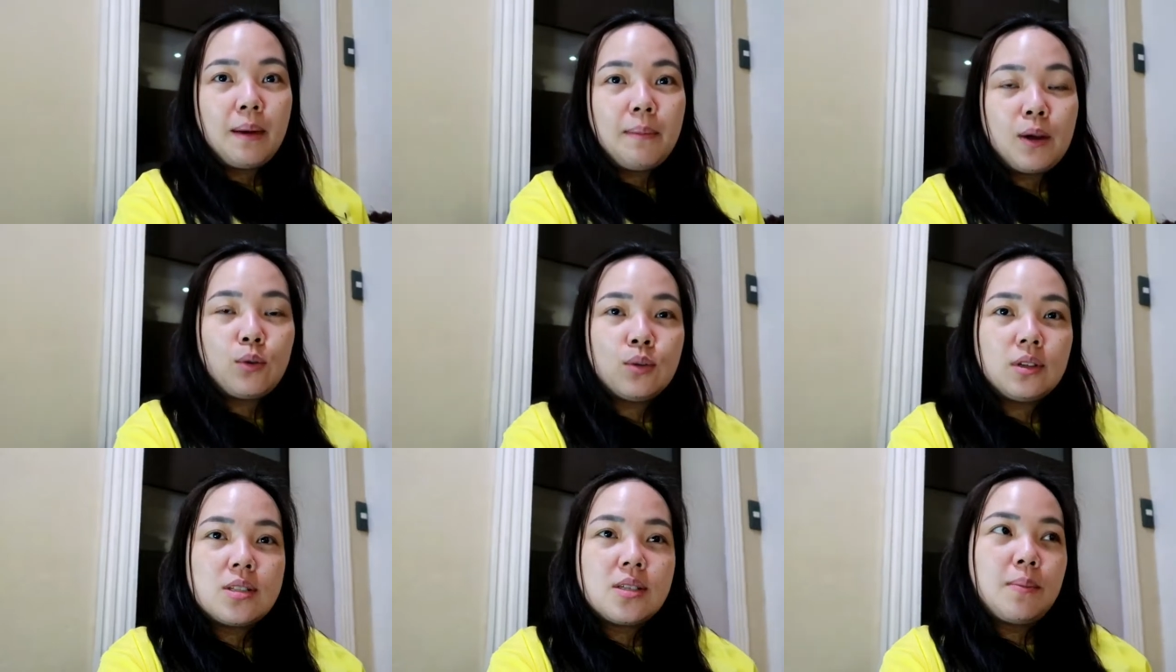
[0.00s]

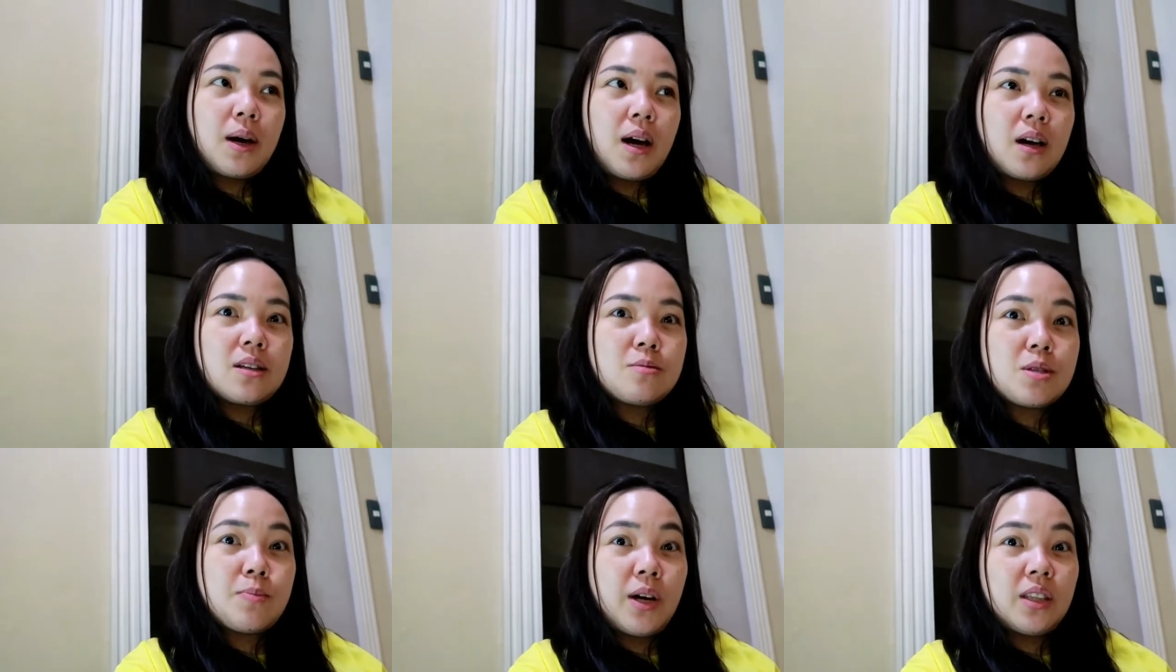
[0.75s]
Road kasi mga
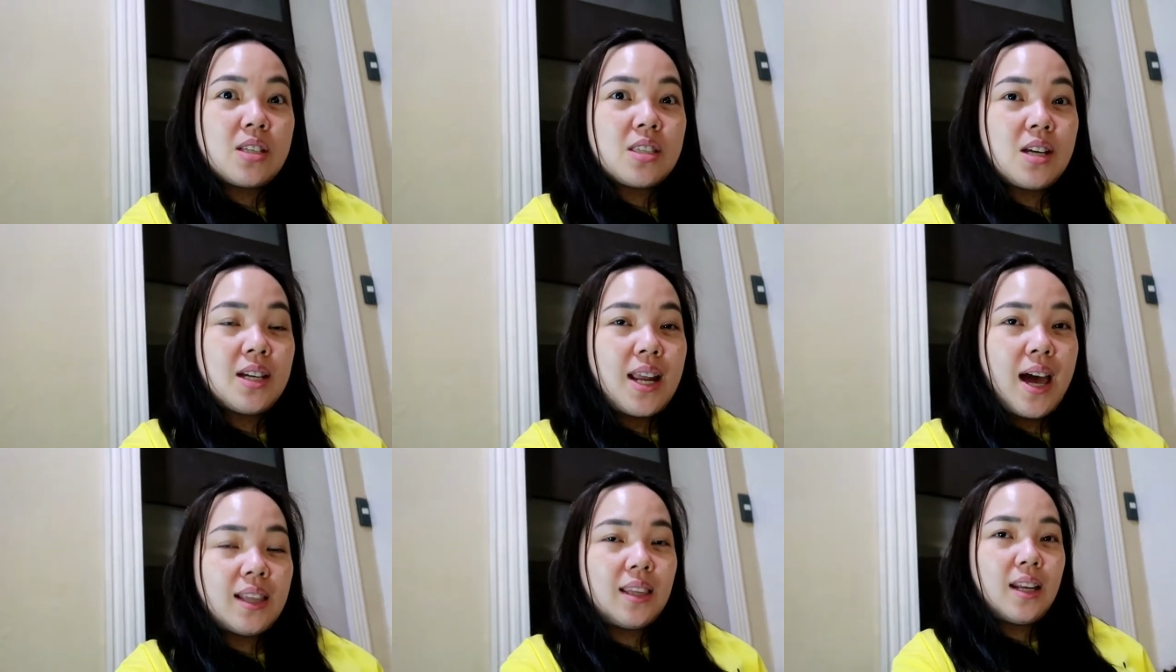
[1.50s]
Christmas parties na
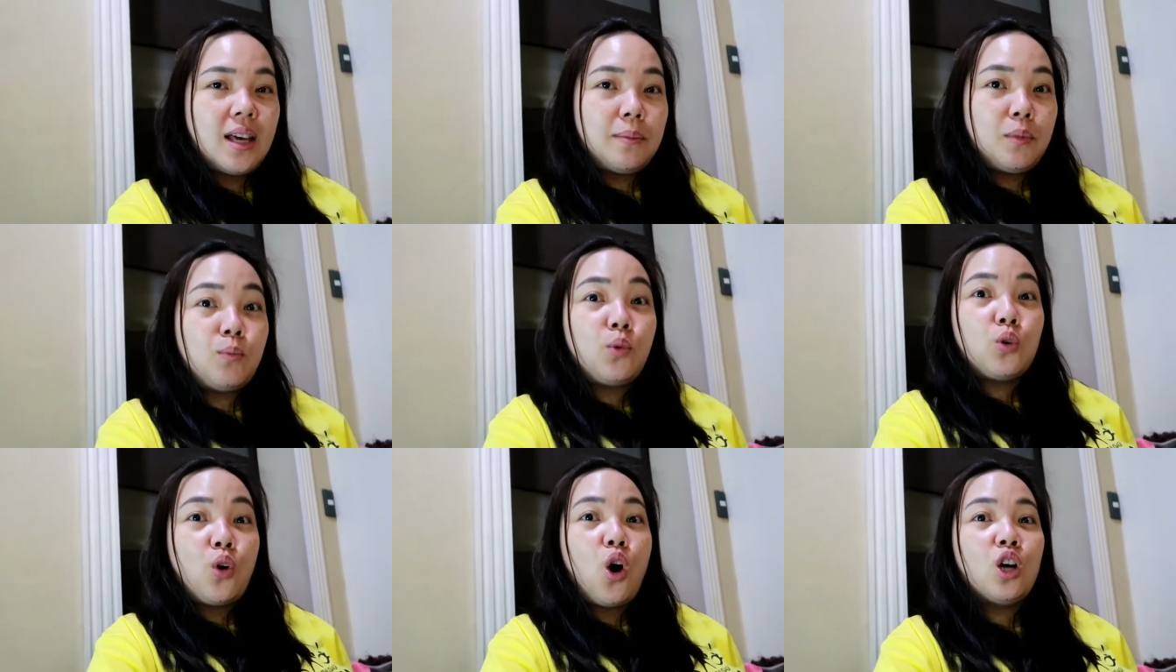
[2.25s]
yun natin
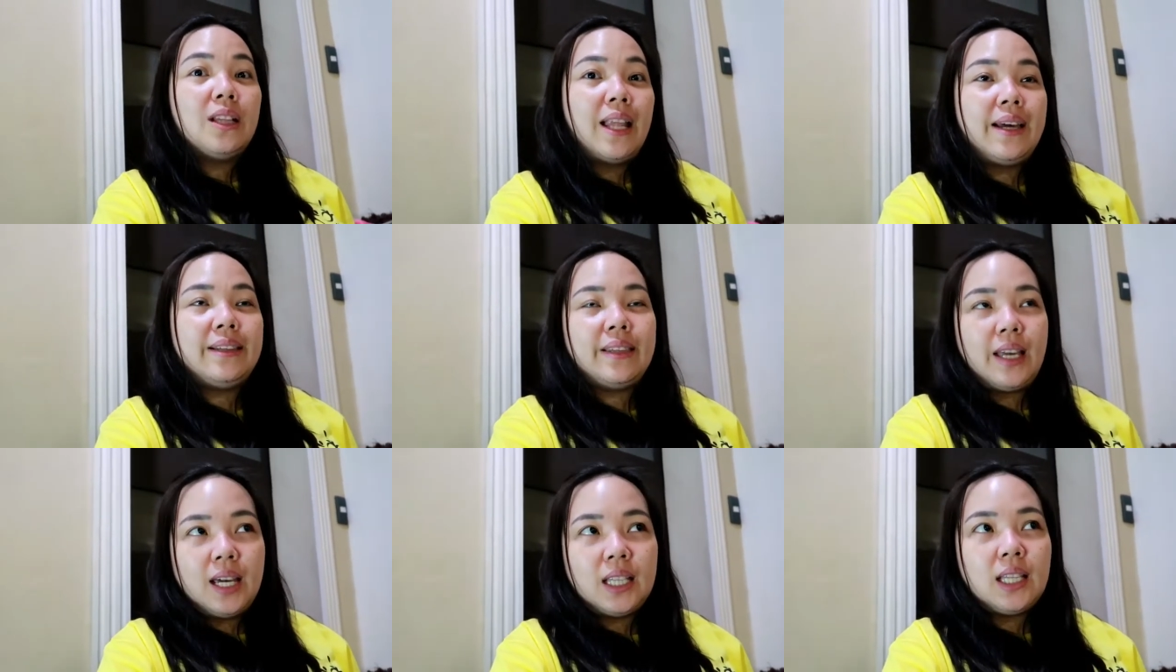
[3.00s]
puro online
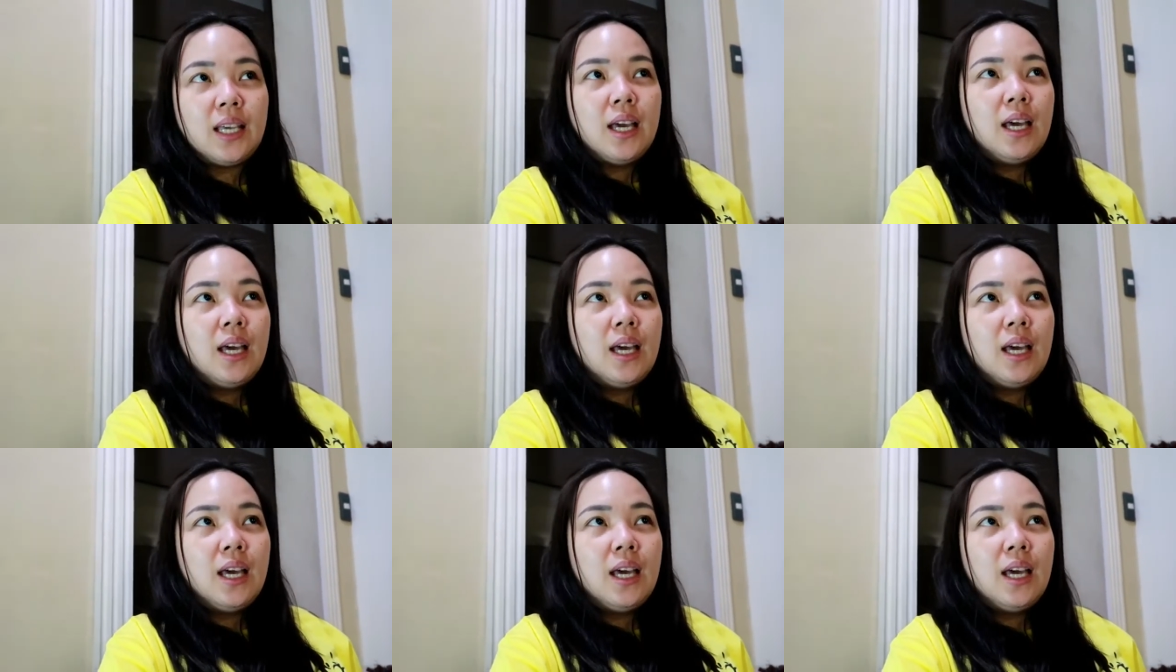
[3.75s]
din.